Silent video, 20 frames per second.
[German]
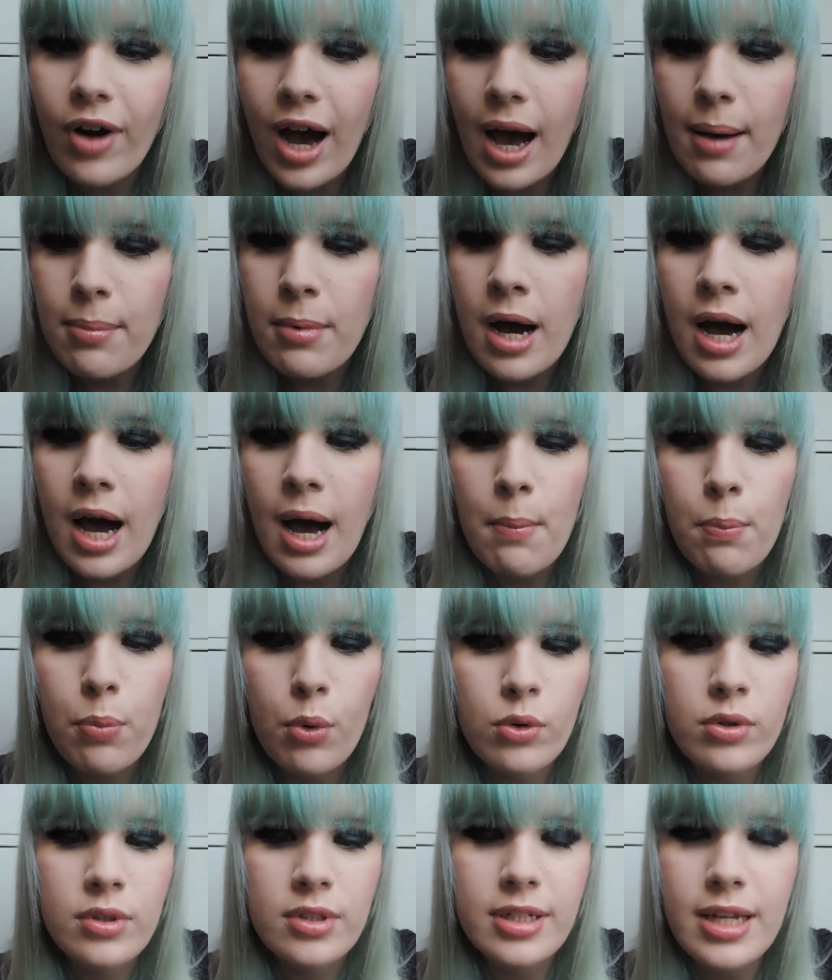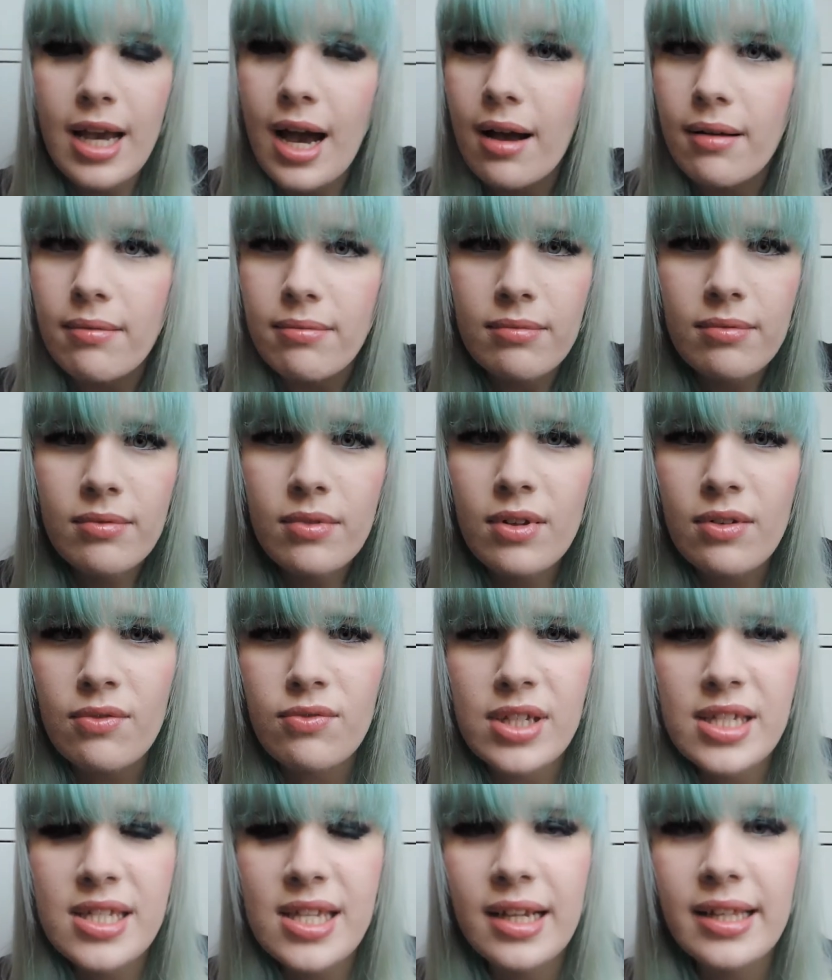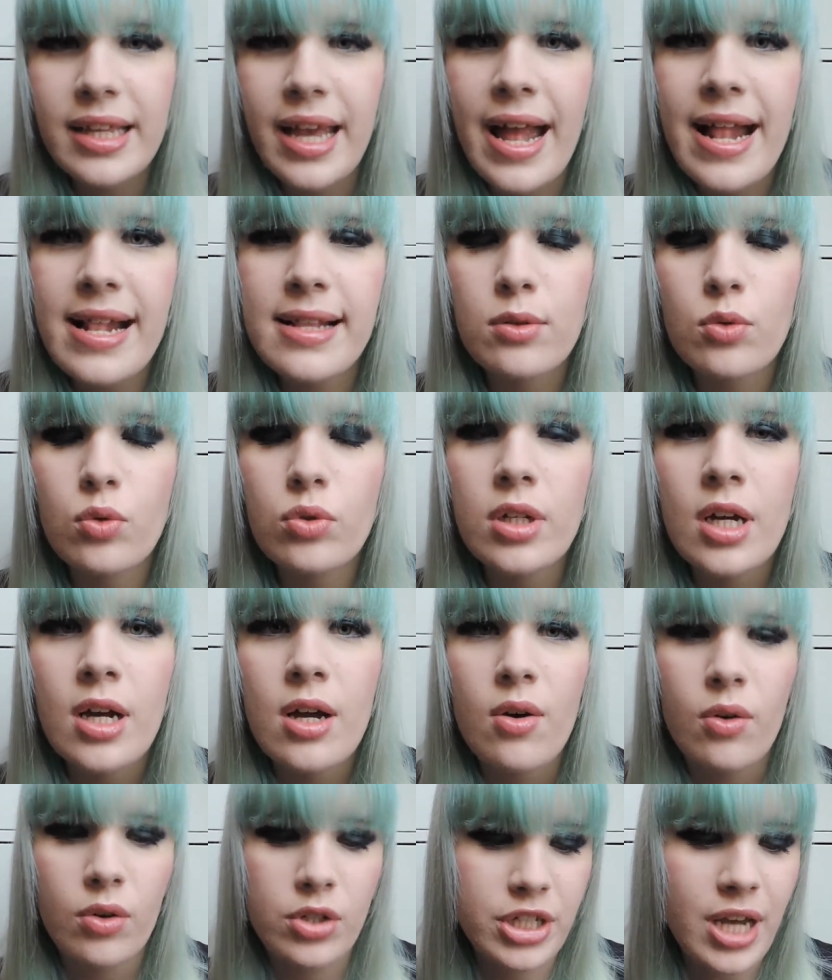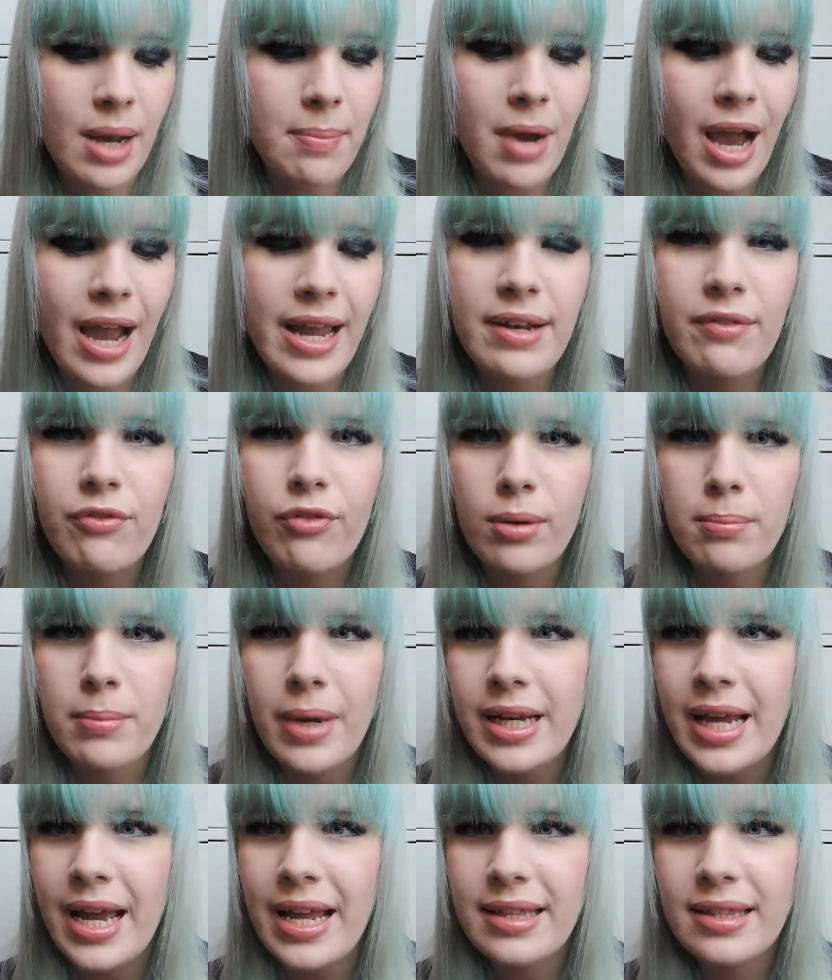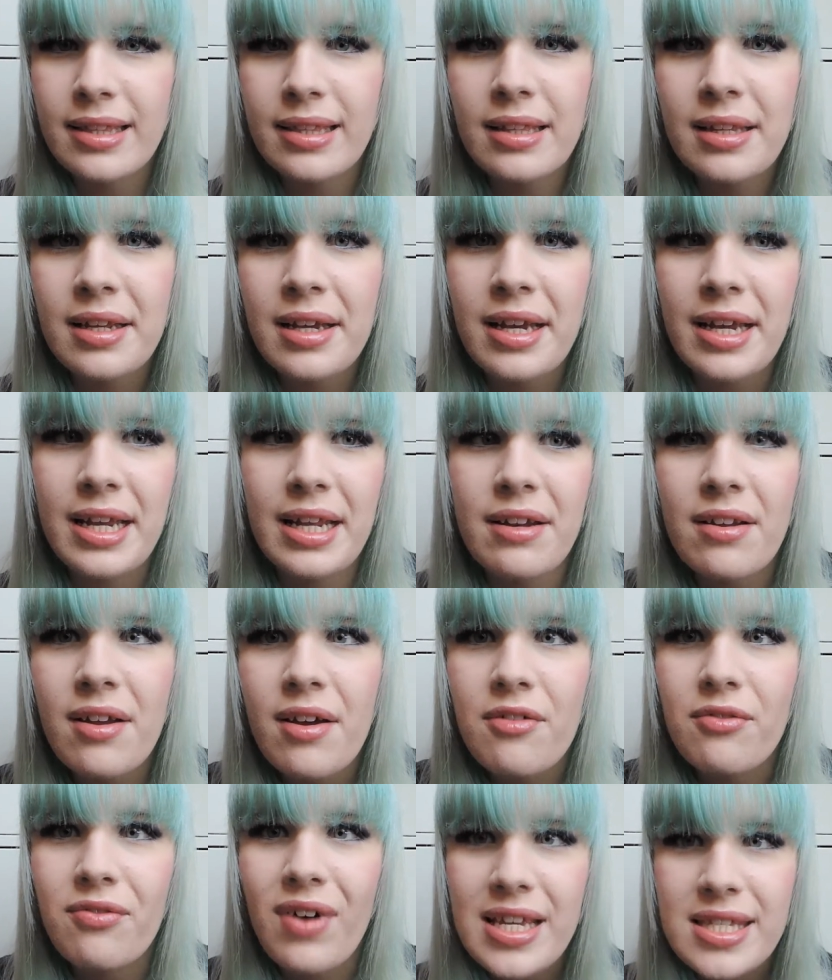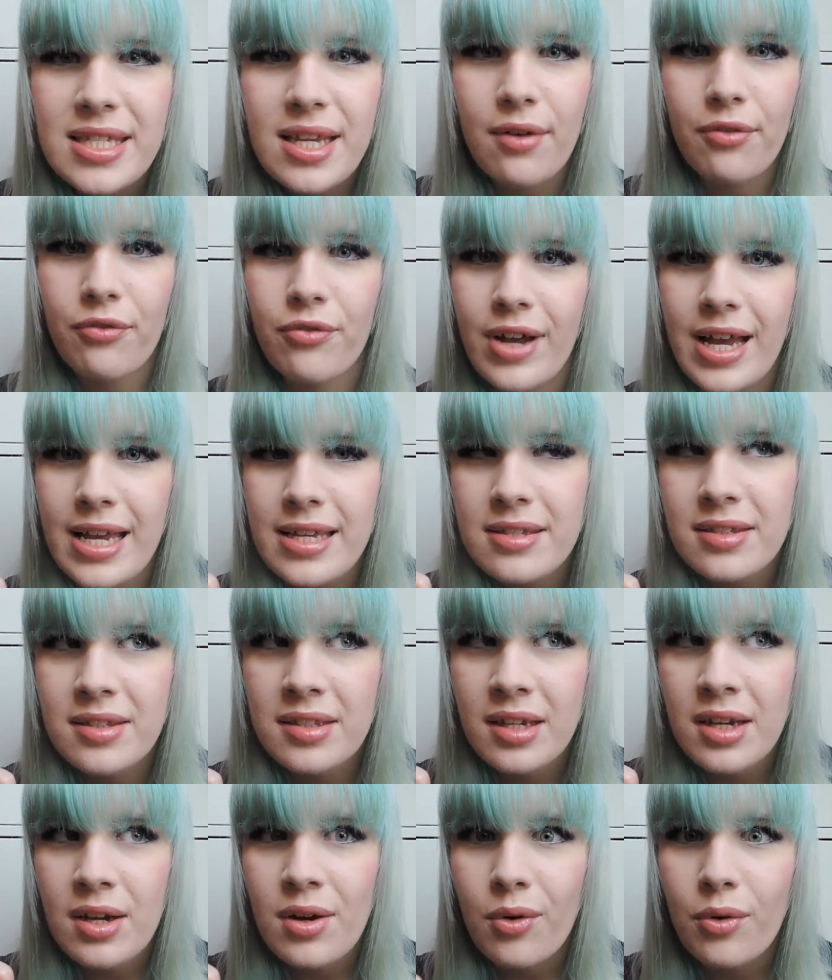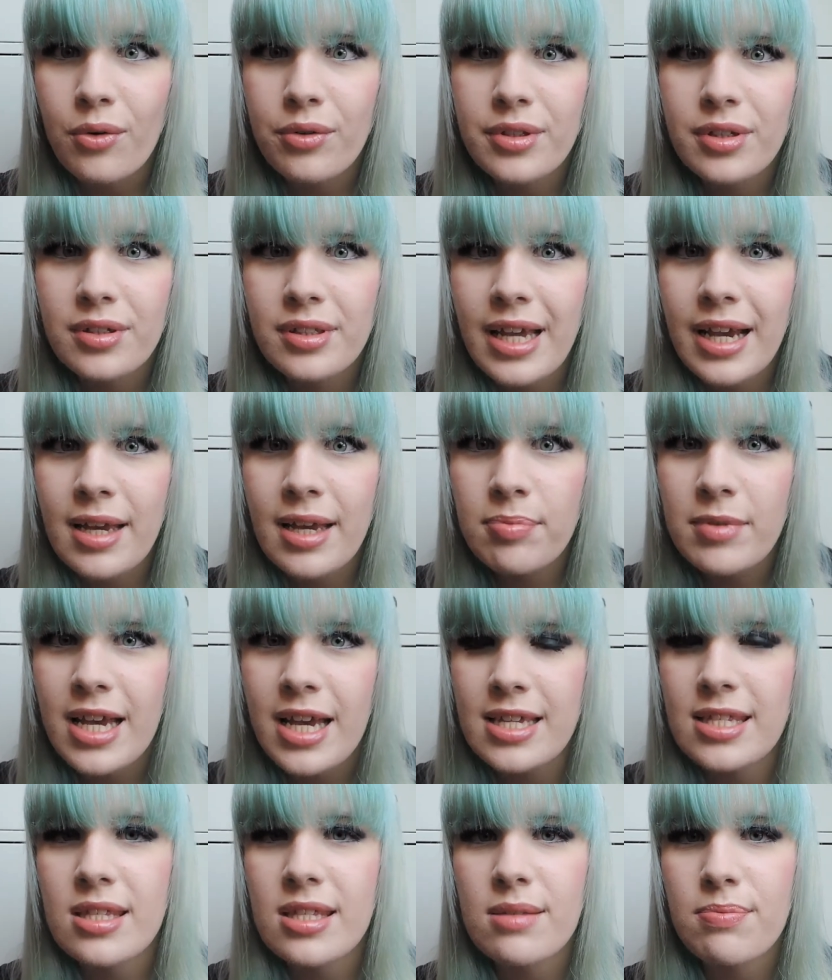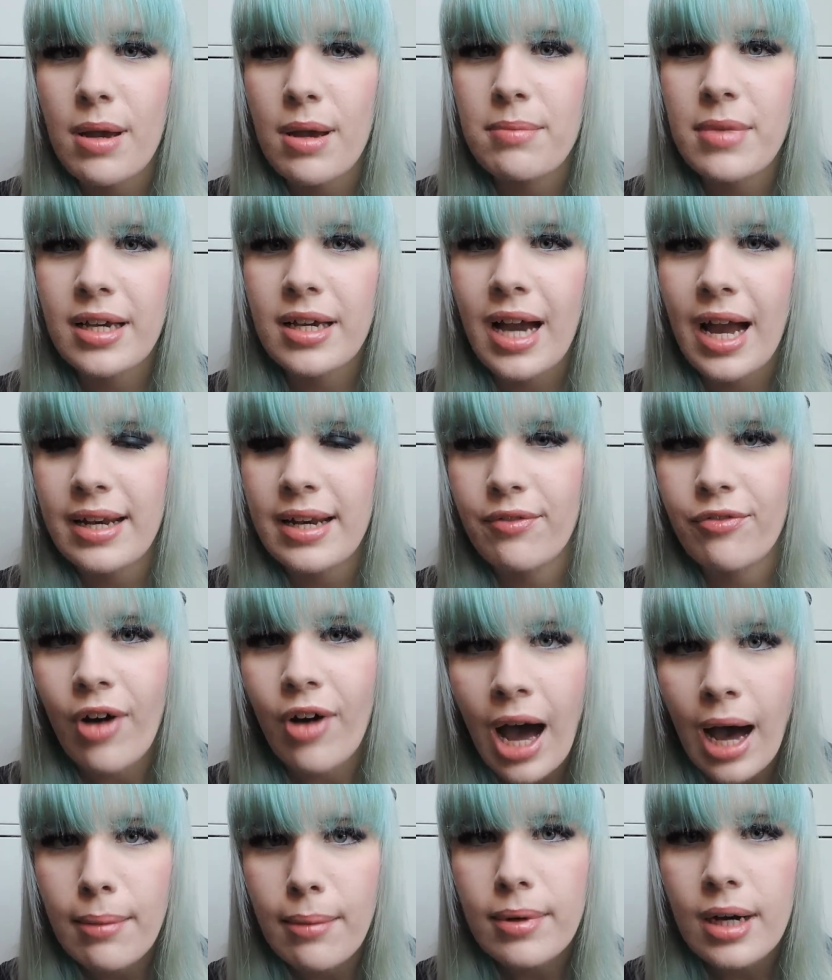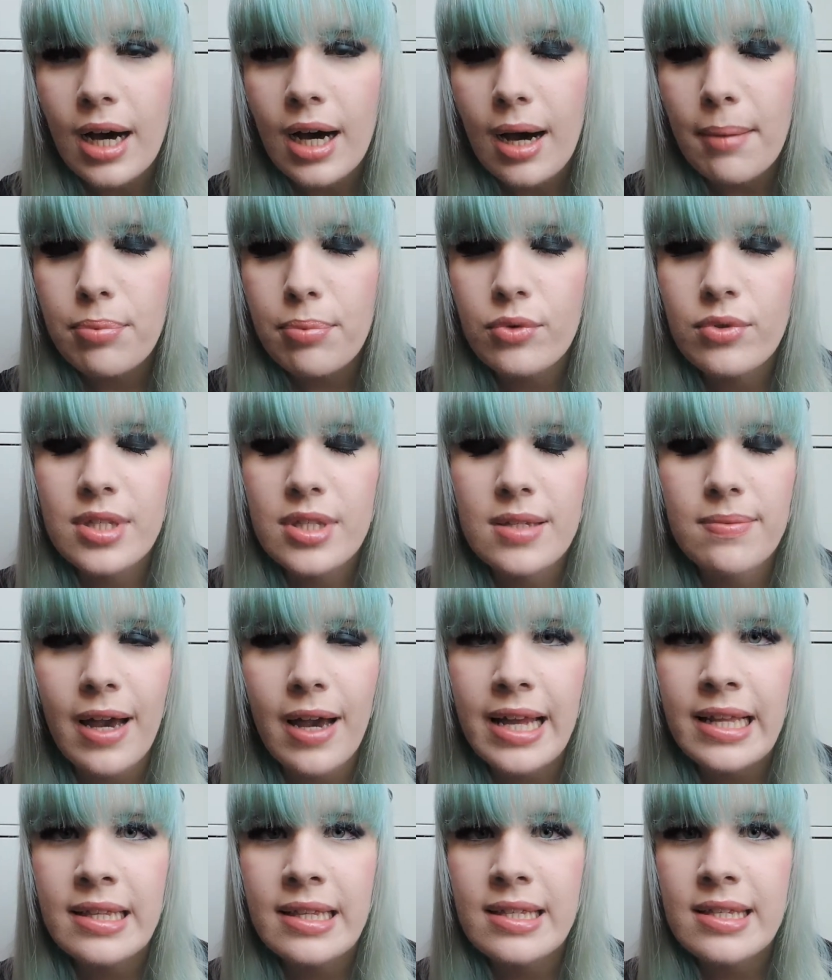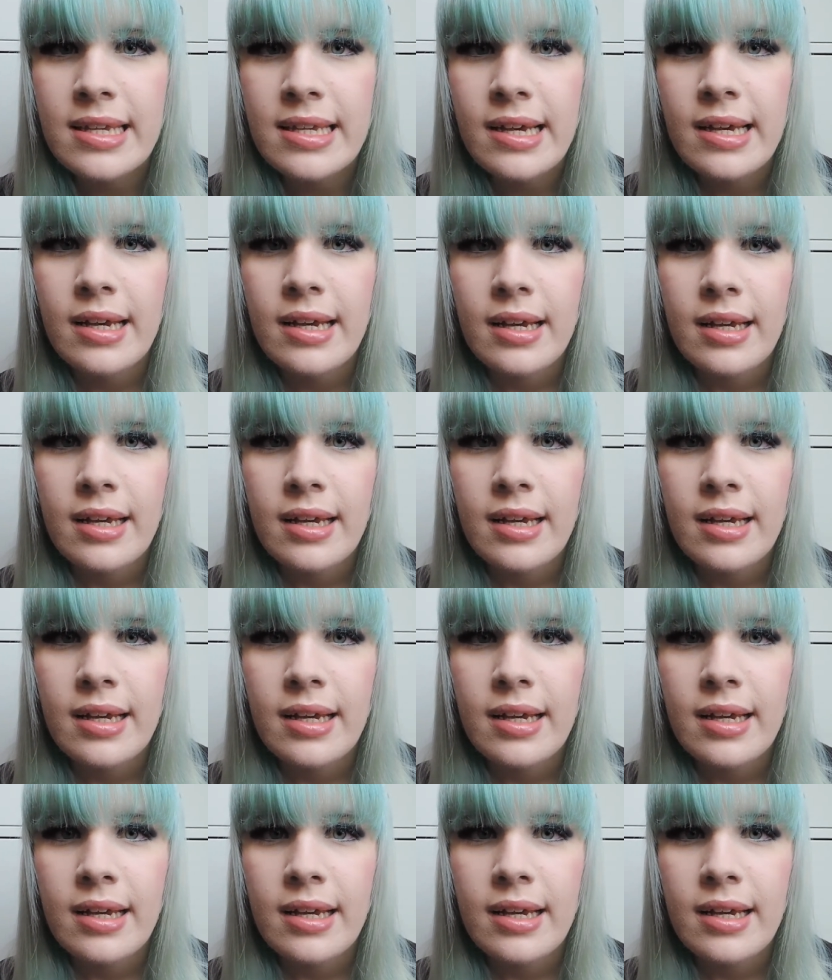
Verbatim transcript: Farbe ab und ja, wie gesagt, er hält gut. Und ich habe einen von Manhattan in Wasserfest. Und der gibt erstens bei mir keine Farbe ab und zweitens